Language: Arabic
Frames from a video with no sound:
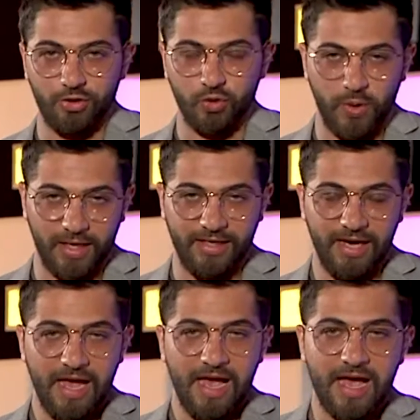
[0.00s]
جويلي
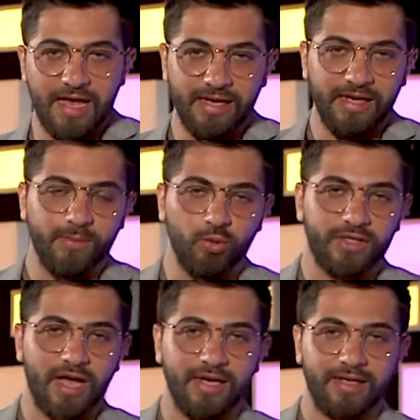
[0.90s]

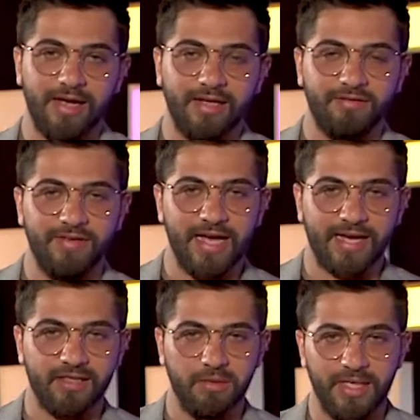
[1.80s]
الملتحقات في
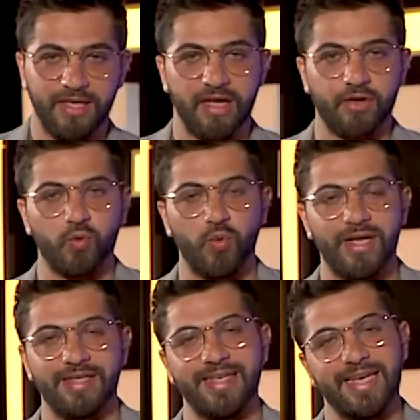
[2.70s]
أكاديمية
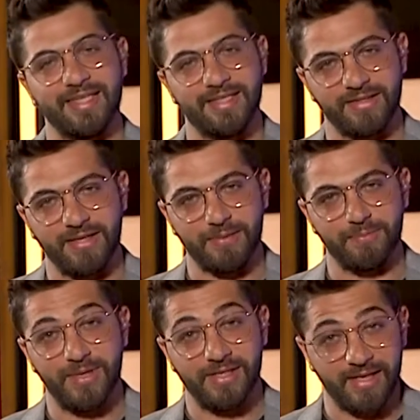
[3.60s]
الرواد للتدريب
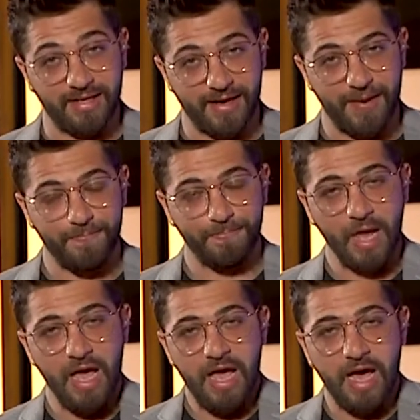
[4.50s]
سنرى
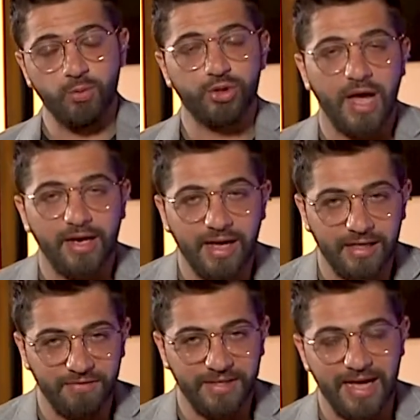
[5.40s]

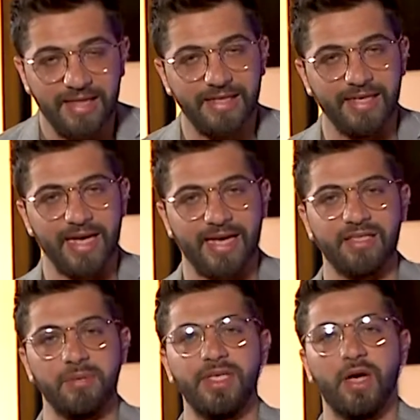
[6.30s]
الملتحقات في هذه
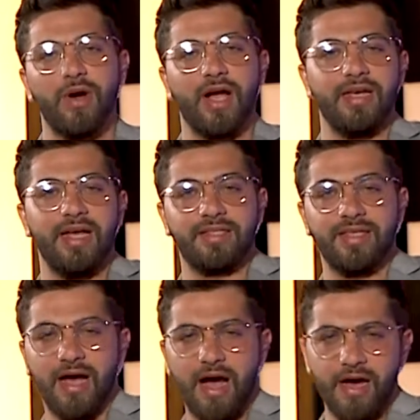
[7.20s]
الأكاديمية وقناة
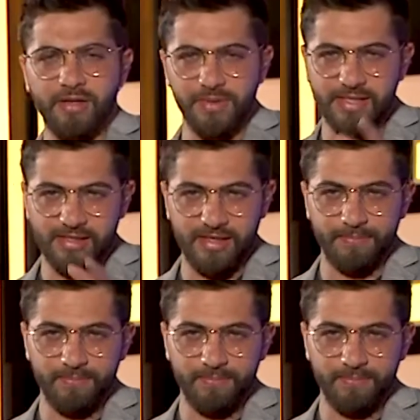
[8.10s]
آر بي سي